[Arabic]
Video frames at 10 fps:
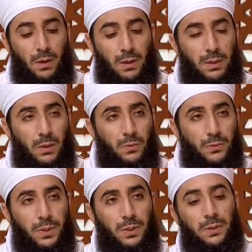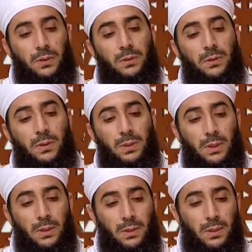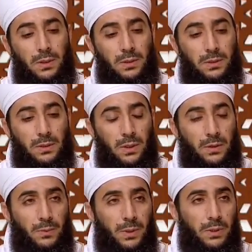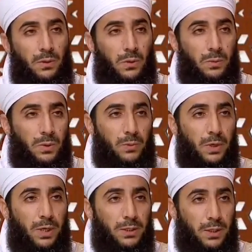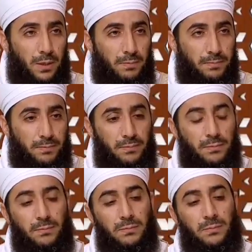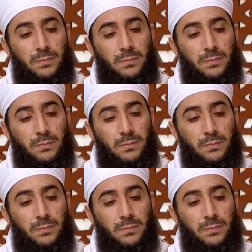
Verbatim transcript: اليوم في أنظمة الحكم المعاصرة نعم